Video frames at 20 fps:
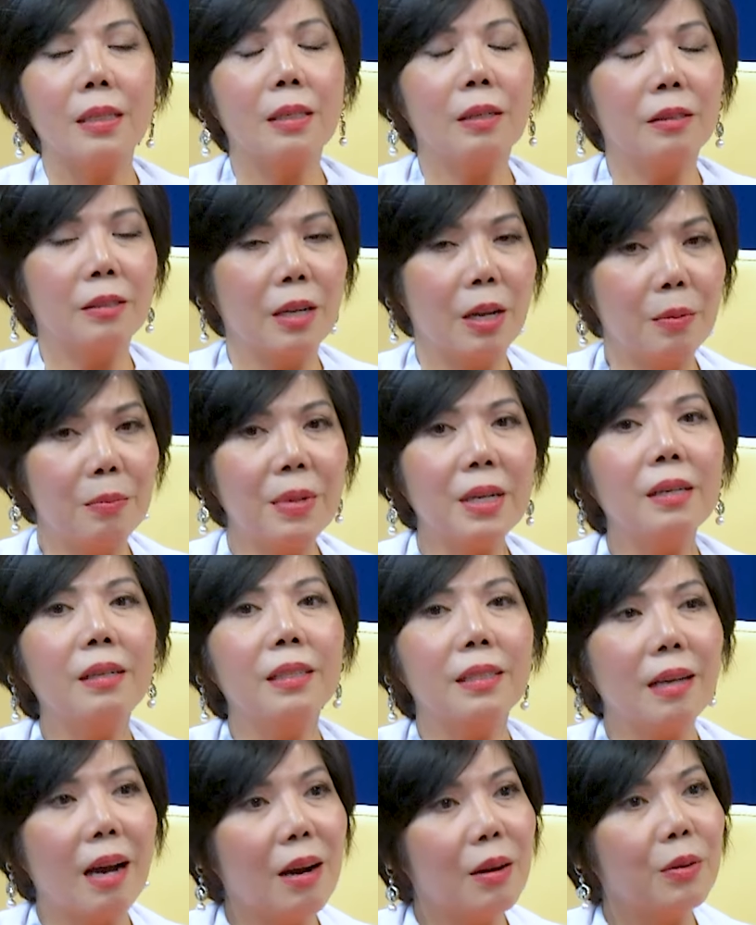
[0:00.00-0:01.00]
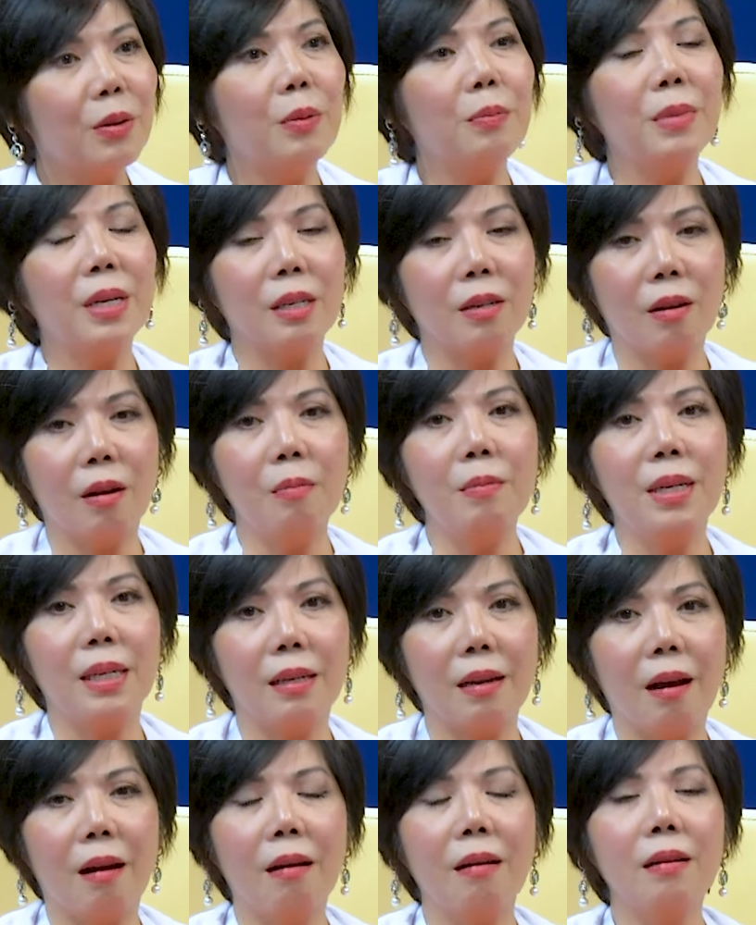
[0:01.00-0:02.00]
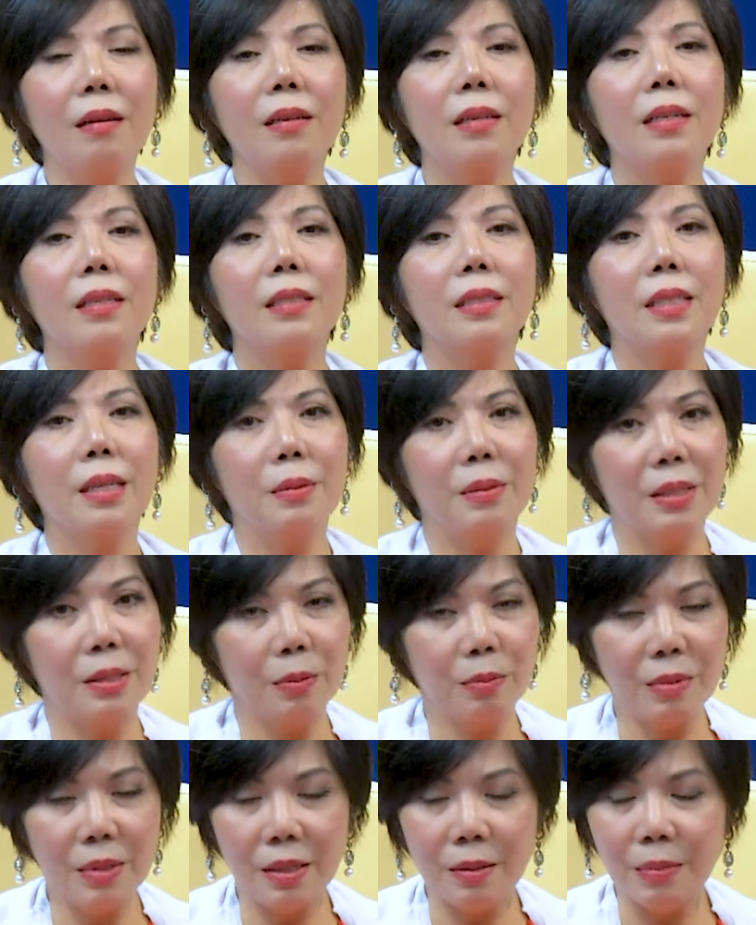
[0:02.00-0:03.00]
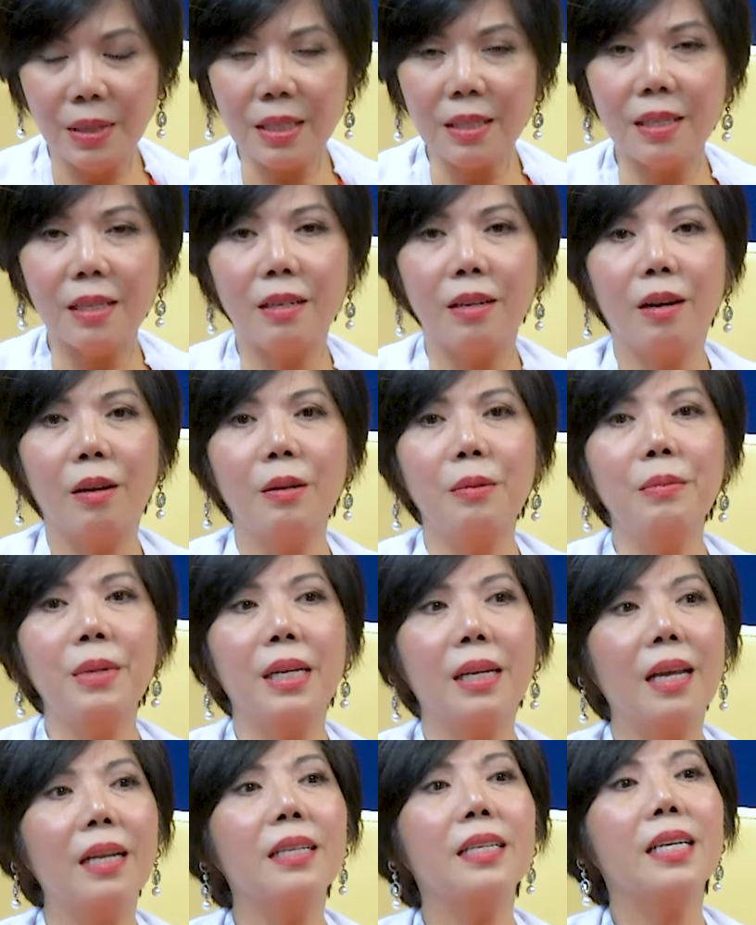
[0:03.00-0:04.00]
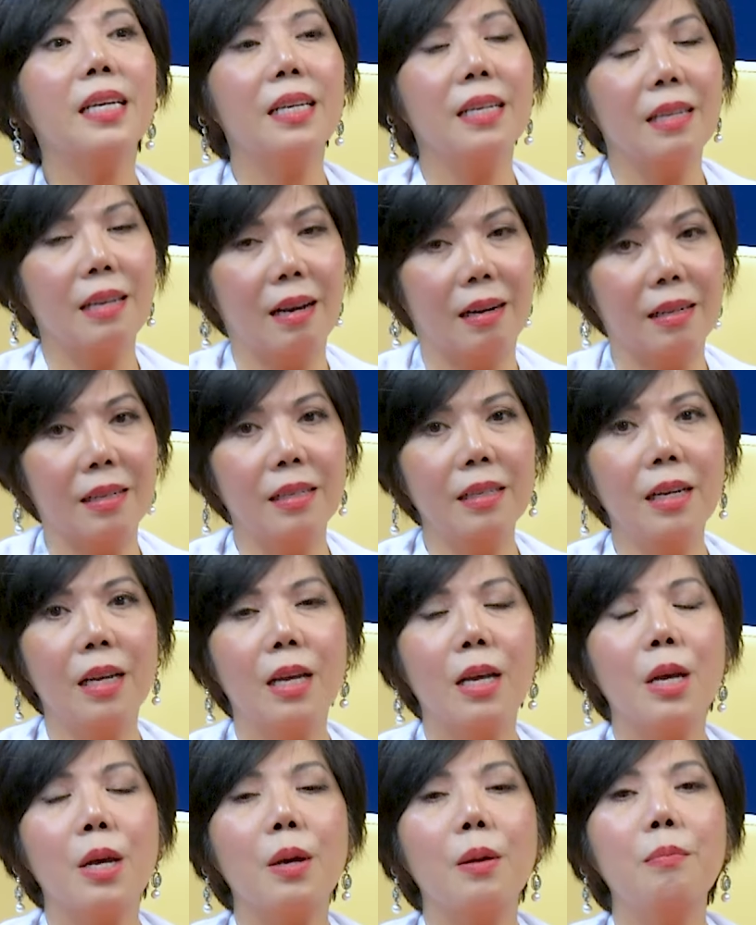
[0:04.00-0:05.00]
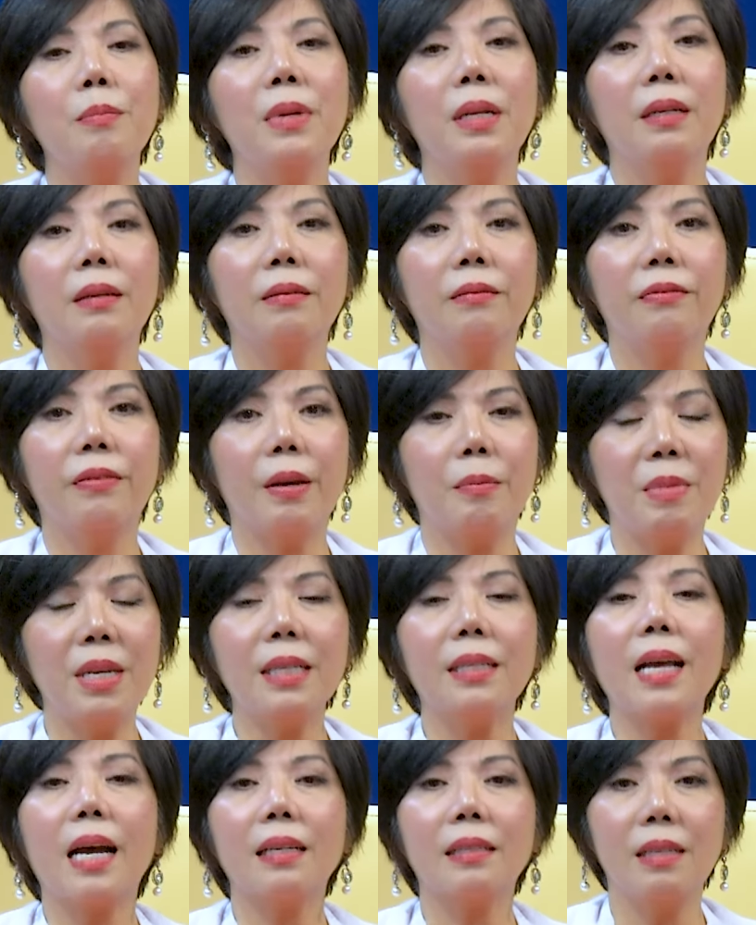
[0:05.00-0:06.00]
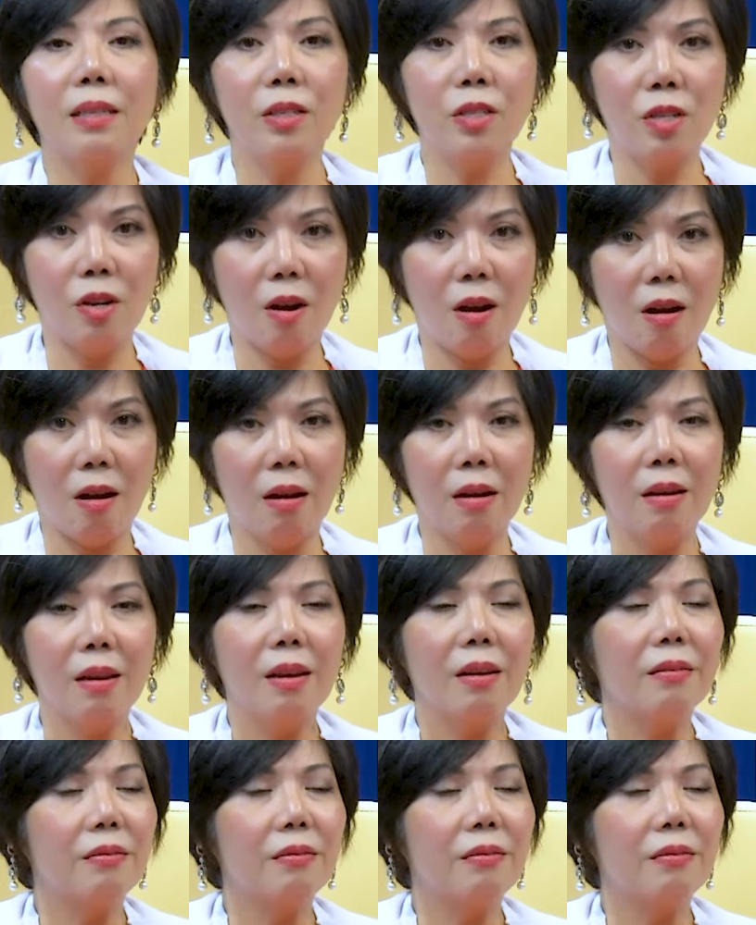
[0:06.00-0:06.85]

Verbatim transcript: Còn nếu mà người thân của mình có bệnh đó thì giống như bác sĩ nói, mình nên kiên nhẫn, mình phải biết tha thứ cho họ.